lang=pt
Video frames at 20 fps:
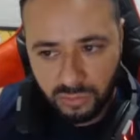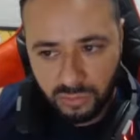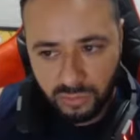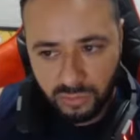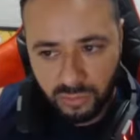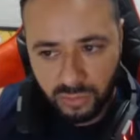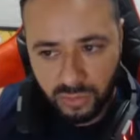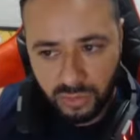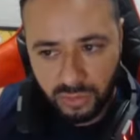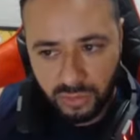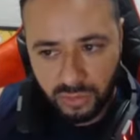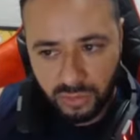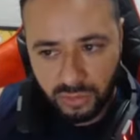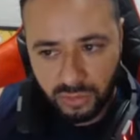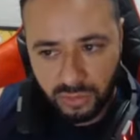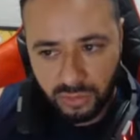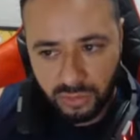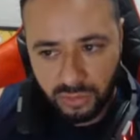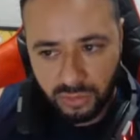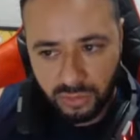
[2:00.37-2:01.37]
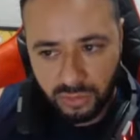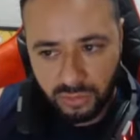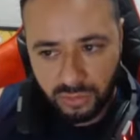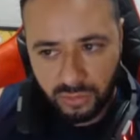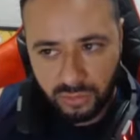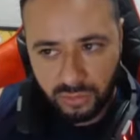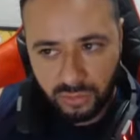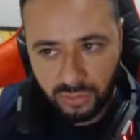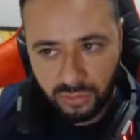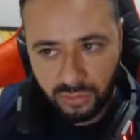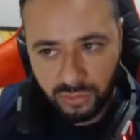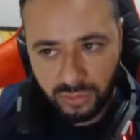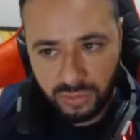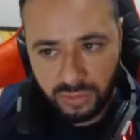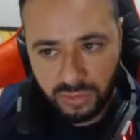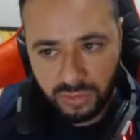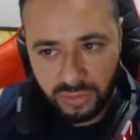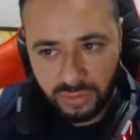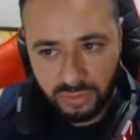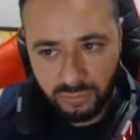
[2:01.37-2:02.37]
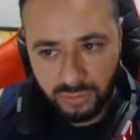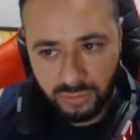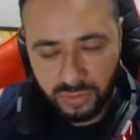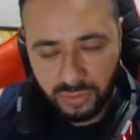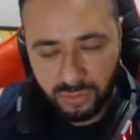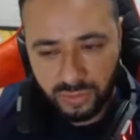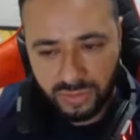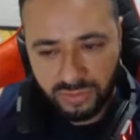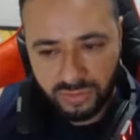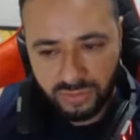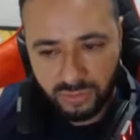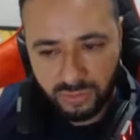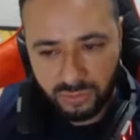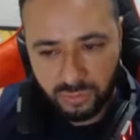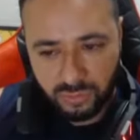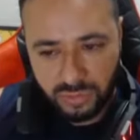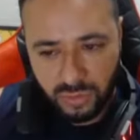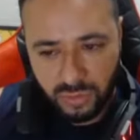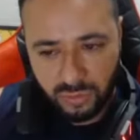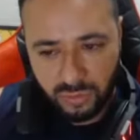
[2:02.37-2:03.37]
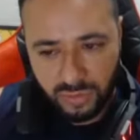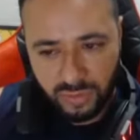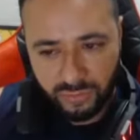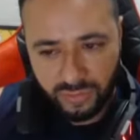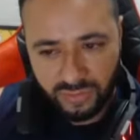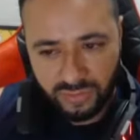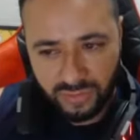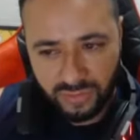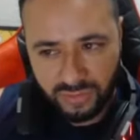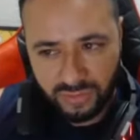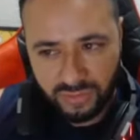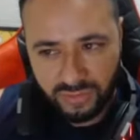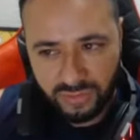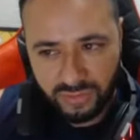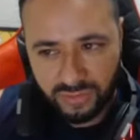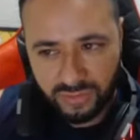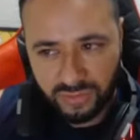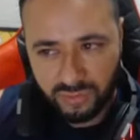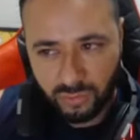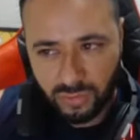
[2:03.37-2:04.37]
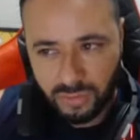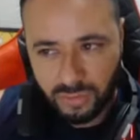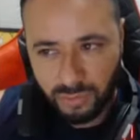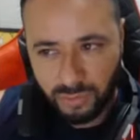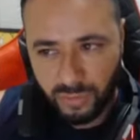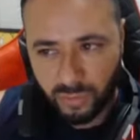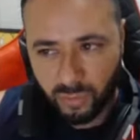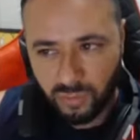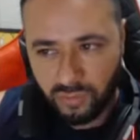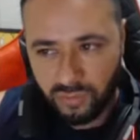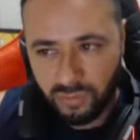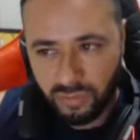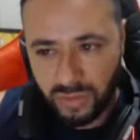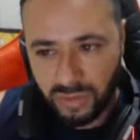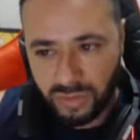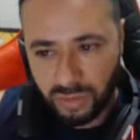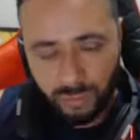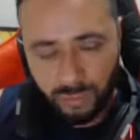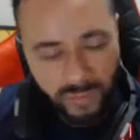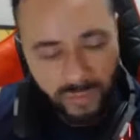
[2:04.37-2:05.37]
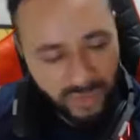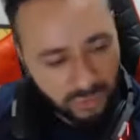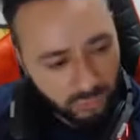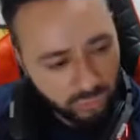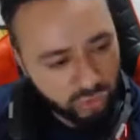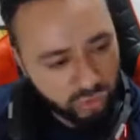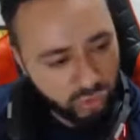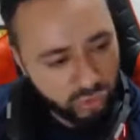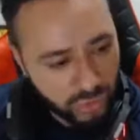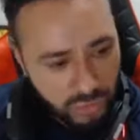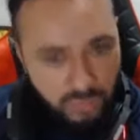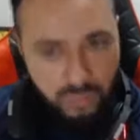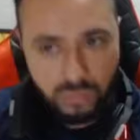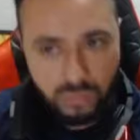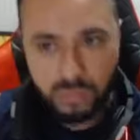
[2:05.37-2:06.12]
Olha. Olha aí, mano. Pressão total. Quero ver se faz desse canto. Olha, pegou e ainda pega no chão.